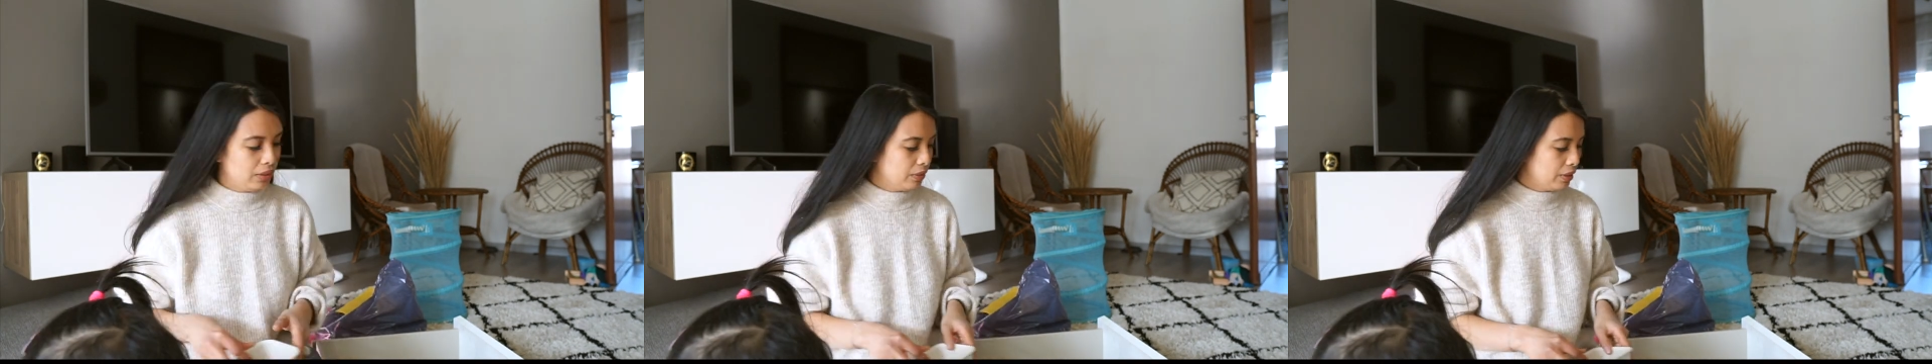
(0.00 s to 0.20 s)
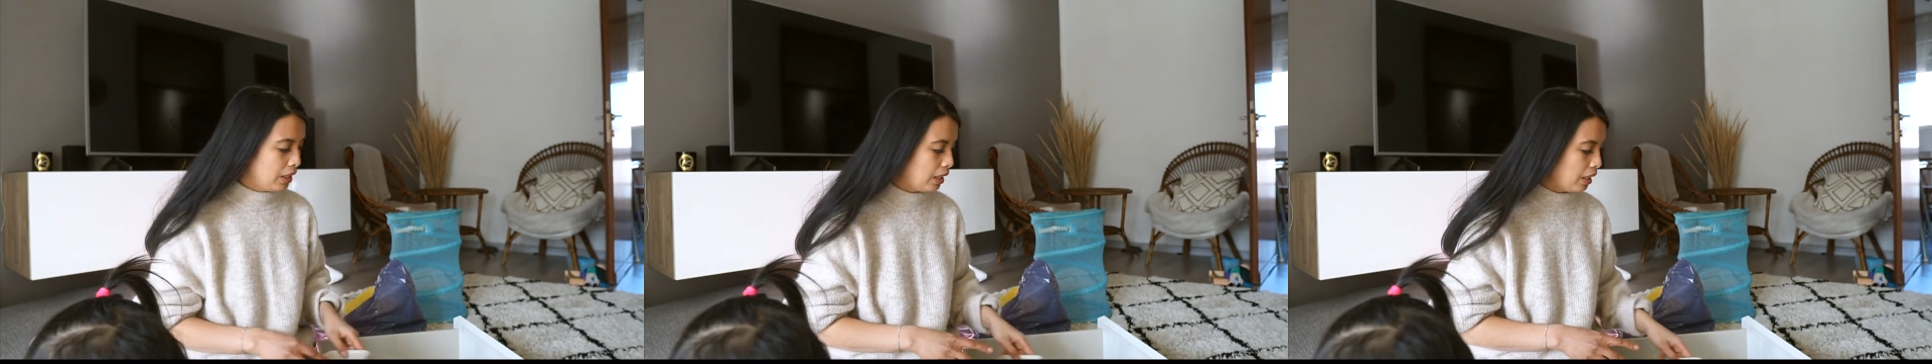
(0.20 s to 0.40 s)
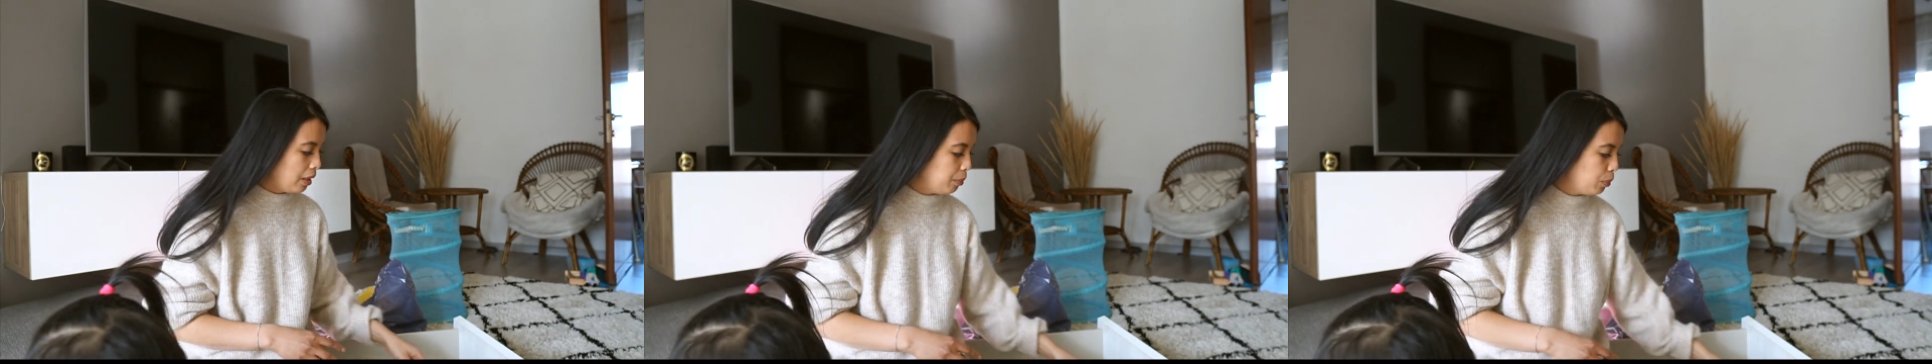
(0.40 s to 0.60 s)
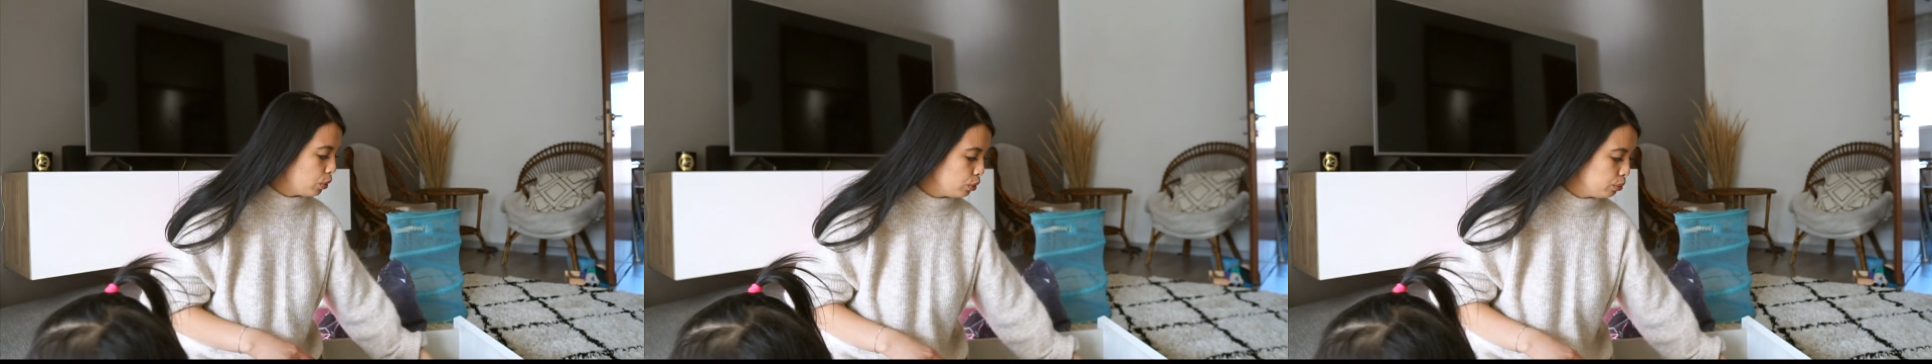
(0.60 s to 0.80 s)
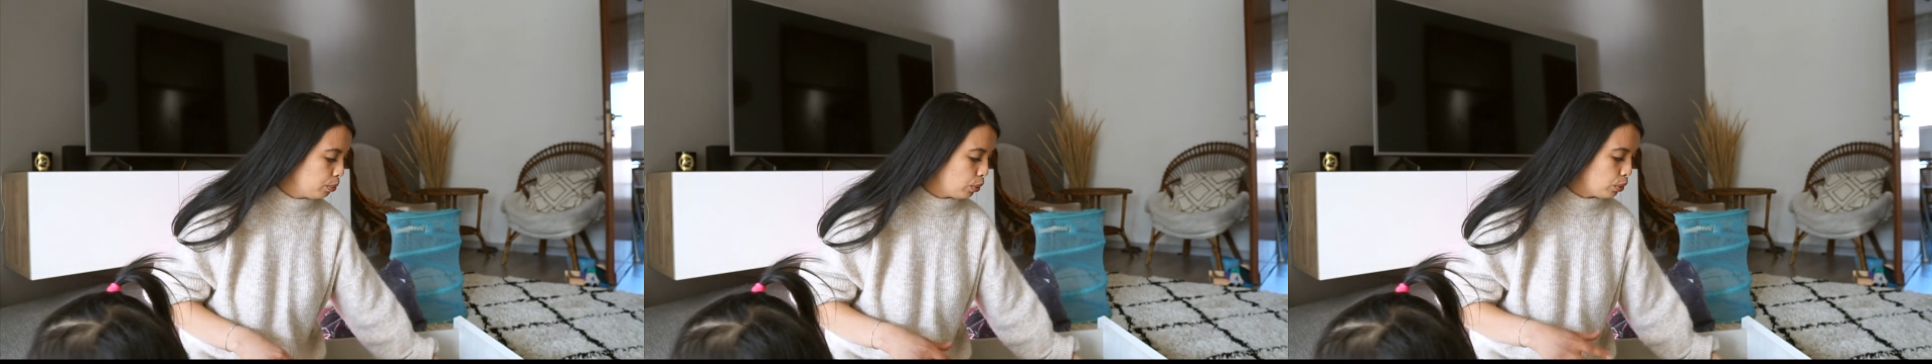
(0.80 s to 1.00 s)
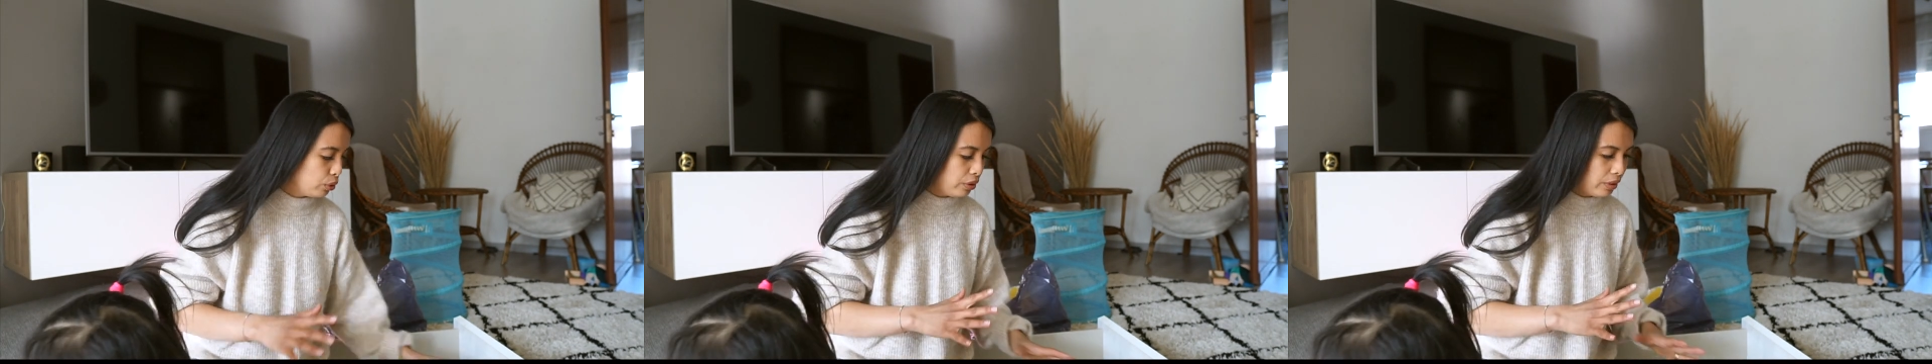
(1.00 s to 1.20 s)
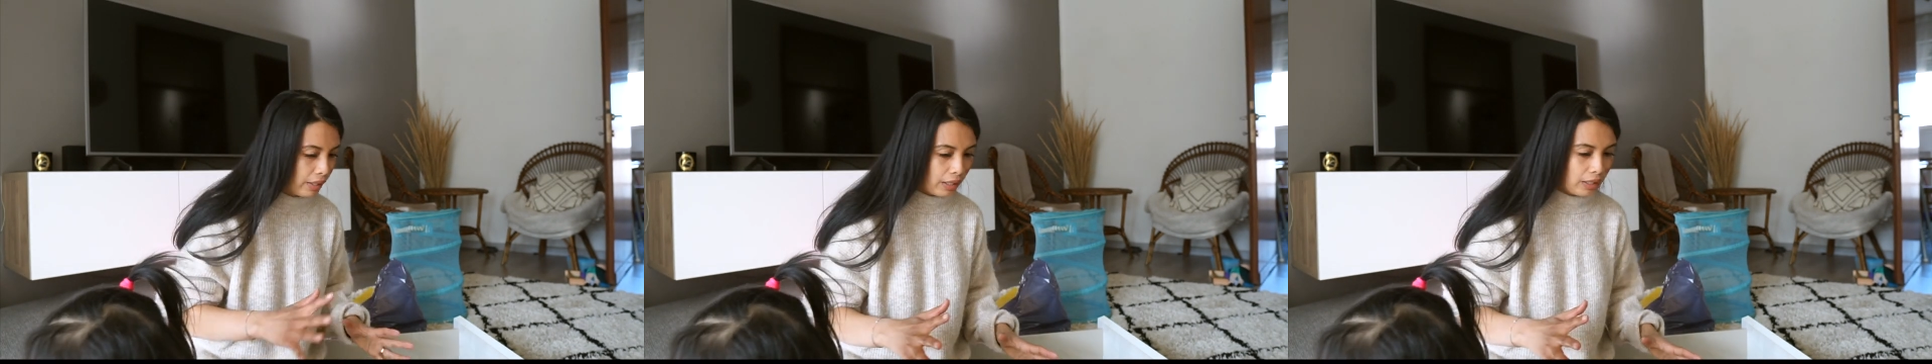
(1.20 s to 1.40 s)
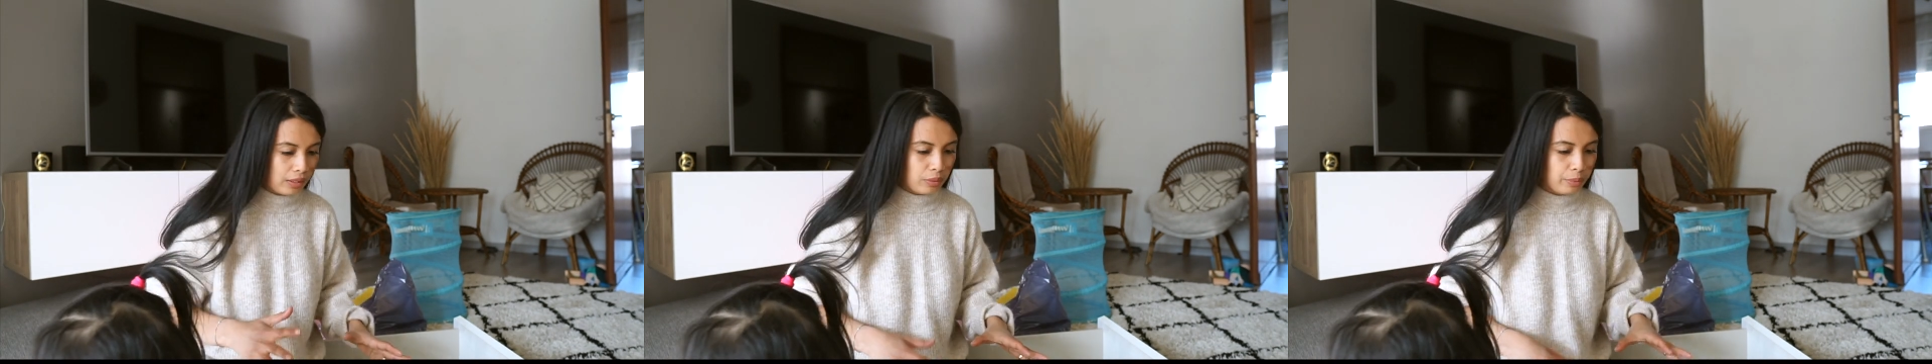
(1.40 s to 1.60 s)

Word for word: Yung nakabukod-bukod na,